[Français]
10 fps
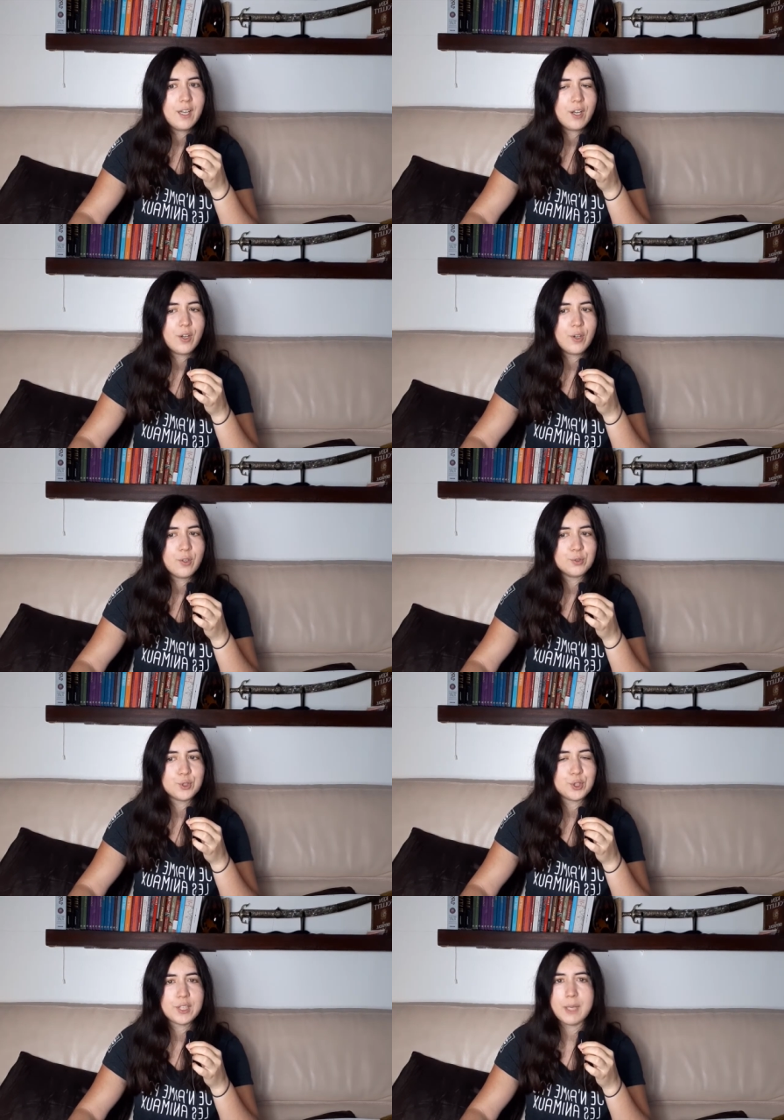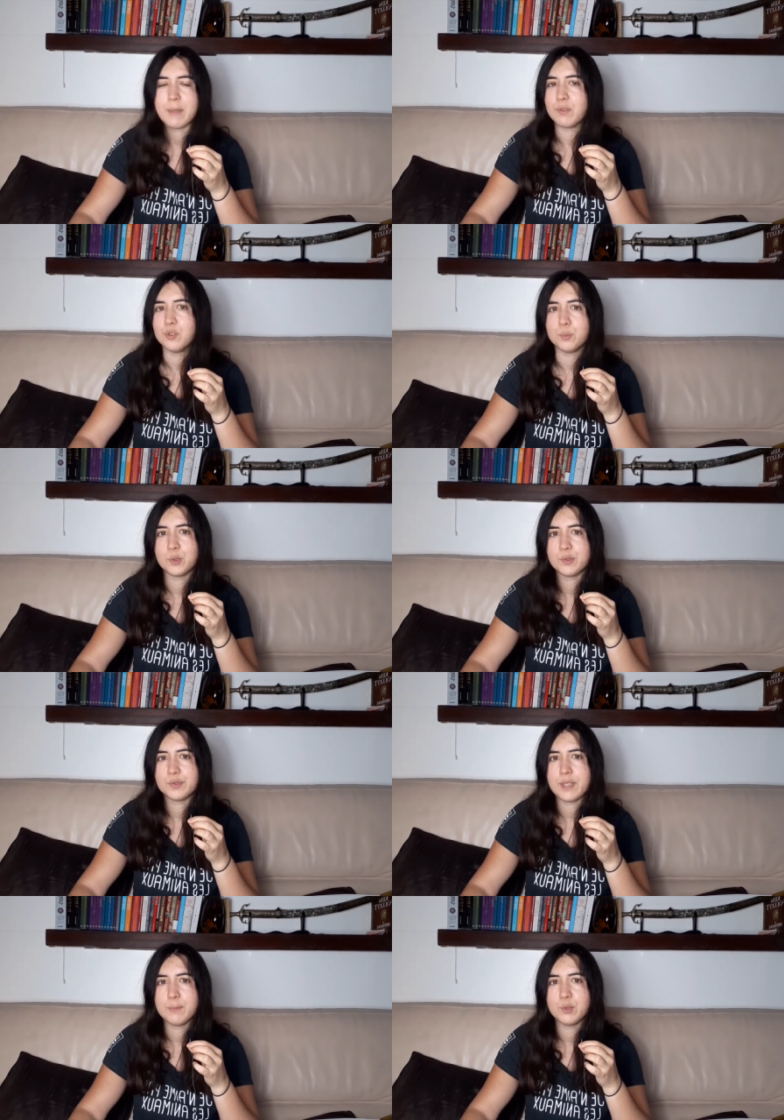Euh, c'est très mal vu pour une
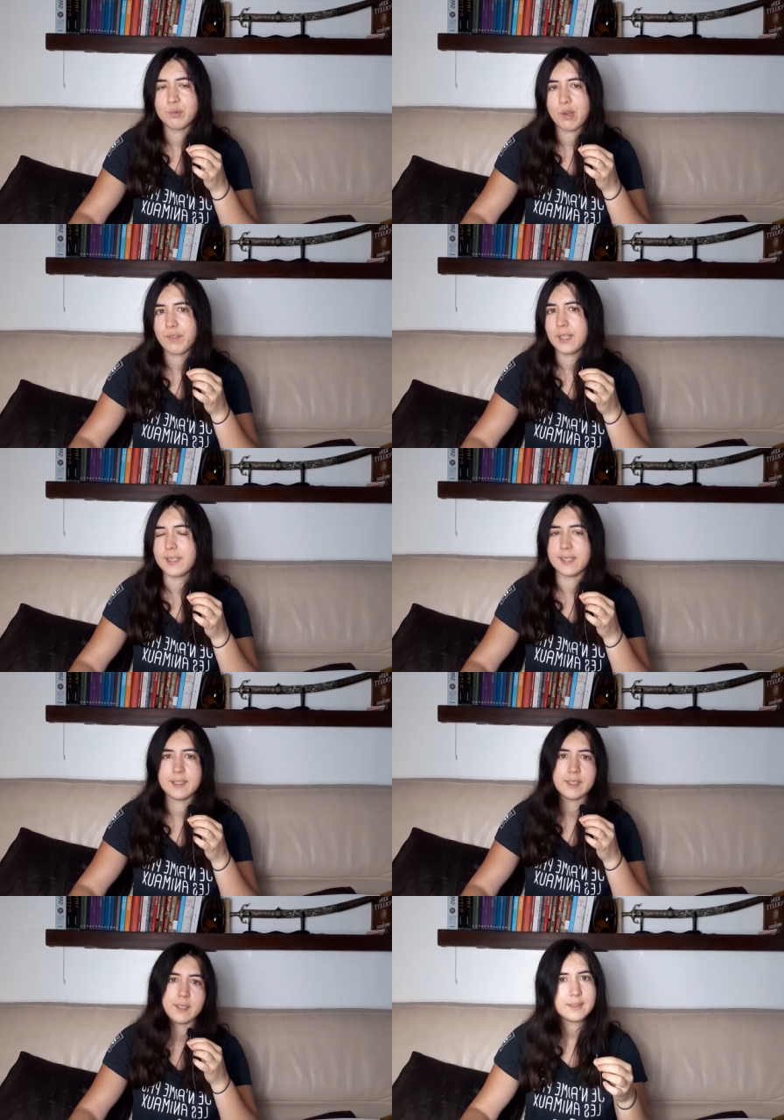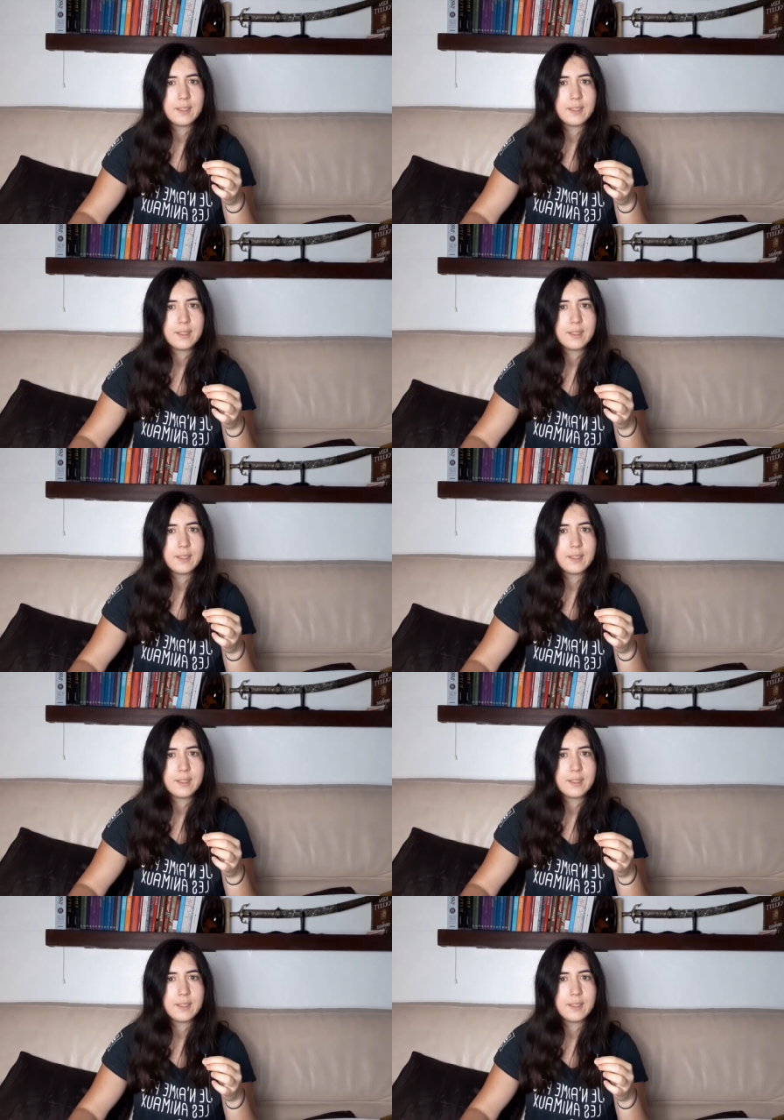femme de vouloir faire carrière.